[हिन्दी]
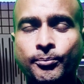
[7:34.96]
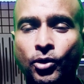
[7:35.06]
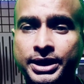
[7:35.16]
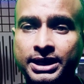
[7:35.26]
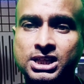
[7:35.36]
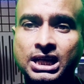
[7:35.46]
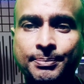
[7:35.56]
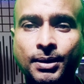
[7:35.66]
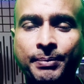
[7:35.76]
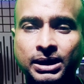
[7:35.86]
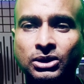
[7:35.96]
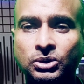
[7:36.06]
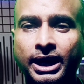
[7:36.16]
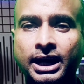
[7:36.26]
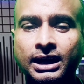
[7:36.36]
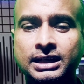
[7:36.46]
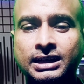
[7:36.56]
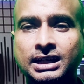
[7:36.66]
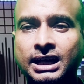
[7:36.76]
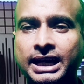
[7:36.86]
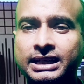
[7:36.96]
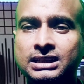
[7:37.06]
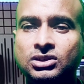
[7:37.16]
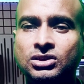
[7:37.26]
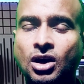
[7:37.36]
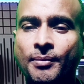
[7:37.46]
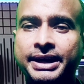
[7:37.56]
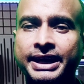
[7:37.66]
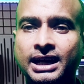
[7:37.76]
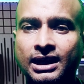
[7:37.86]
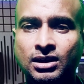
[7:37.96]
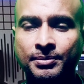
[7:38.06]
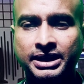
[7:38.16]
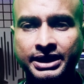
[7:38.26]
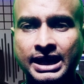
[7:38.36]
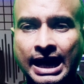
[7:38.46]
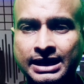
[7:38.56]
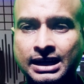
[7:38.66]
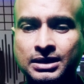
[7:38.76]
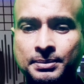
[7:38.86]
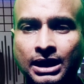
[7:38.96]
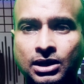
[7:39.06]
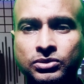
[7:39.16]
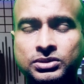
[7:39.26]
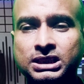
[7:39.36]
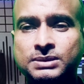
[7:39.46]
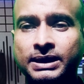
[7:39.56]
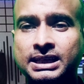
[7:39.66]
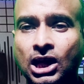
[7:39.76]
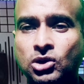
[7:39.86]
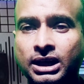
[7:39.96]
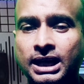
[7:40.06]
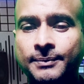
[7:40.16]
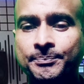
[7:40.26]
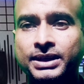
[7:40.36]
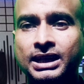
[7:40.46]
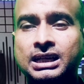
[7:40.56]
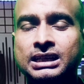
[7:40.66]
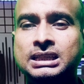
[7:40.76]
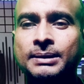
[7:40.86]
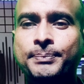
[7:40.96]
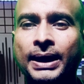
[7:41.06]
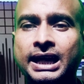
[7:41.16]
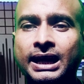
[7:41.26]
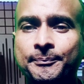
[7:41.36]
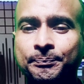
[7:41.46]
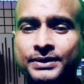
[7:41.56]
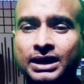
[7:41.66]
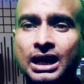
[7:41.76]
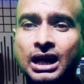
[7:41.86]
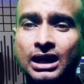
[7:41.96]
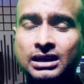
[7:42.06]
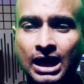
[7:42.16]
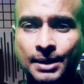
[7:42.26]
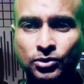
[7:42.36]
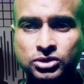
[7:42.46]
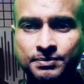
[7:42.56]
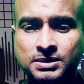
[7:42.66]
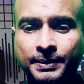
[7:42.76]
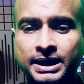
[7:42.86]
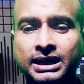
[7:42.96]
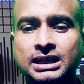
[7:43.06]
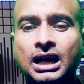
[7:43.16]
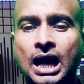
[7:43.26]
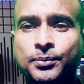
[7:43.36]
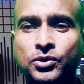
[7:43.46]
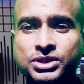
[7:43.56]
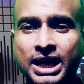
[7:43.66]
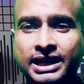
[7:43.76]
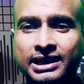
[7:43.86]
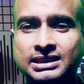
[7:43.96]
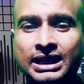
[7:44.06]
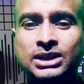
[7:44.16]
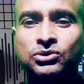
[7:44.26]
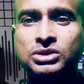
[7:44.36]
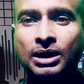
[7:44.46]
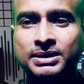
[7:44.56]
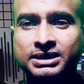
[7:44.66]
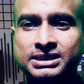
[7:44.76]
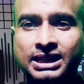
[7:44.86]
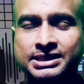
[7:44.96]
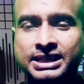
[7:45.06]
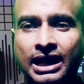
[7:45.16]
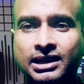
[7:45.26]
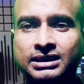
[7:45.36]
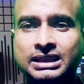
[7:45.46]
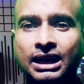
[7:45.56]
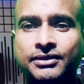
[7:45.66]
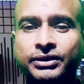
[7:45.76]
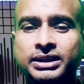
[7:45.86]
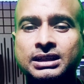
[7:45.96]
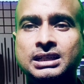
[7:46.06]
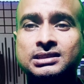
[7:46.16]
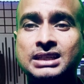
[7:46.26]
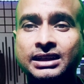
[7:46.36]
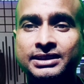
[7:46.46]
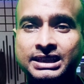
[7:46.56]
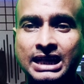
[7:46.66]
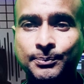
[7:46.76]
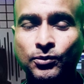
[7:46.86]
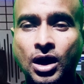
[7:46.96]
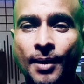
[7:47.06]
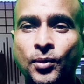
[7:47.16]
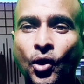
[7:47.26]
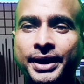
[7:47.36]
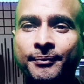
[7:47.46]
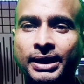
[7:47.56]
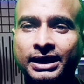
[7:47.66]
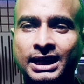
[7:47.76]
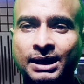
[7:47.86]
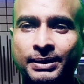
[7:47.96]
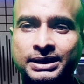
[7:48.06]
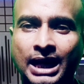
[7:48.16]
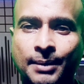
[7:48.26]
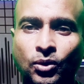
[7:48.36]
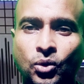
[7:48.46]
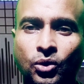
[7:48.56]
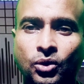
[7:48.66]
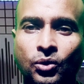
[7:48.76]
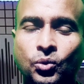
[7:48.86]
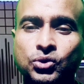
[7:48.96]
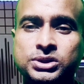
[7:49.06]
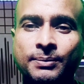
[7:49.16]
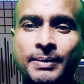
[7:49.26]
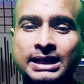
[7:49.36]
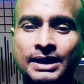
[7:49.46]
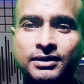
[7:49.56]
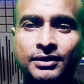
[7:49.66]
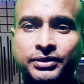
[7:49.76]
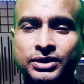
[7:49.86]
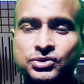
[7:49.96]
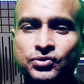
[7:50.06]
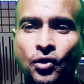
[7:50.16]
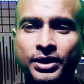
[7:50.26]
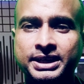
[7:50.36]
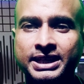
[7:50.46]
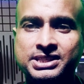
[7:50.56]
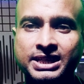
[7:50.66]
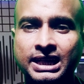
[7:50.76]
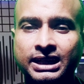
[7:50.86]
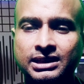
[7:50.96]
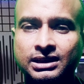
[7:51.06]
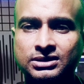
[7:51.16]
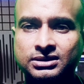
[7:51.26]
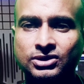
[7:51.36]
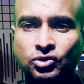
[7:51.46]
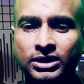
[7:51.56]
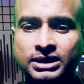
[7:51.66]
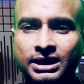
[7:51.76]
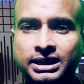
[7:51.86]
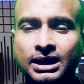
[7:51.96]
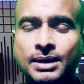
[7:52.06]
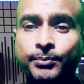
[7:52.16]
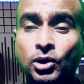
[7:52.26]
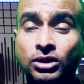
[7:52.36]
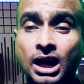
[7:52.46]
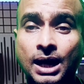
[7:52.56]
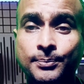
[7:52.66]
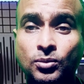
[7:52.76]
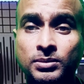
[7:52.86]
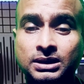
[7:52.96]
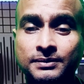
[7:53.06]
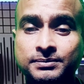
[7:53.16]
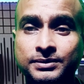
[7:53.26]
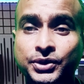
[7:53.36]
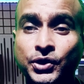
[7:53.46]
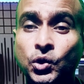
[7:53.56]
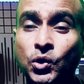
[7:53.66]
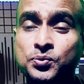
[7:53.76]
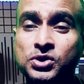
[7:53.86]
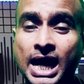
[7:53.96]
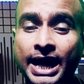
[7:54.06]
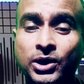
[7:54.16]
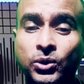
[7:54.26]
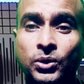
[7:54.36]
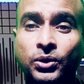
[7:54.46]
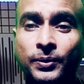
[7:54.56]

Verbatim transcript: मोनिटाइजेशन आपका बंद हो जाएगा लेकिन कॉमेडी कम्युनिटी लाइन का बता रहा हूँ इसमें क्या होता है कि पहले आपको सबसे पहले आपको स्ट्राइक रहता है दूसरा में तीसरा स्ट्राइक रहता है फिर सात दिन के लिए आपको अपलोडिंग बंद करनी पड़ती है आप लोगों को उसके बाद आपका फिर फोर्टीन डेज के लिए चौदह दिन के लिए प्रावधान आपको मतलब यूट्यूब चाहे वो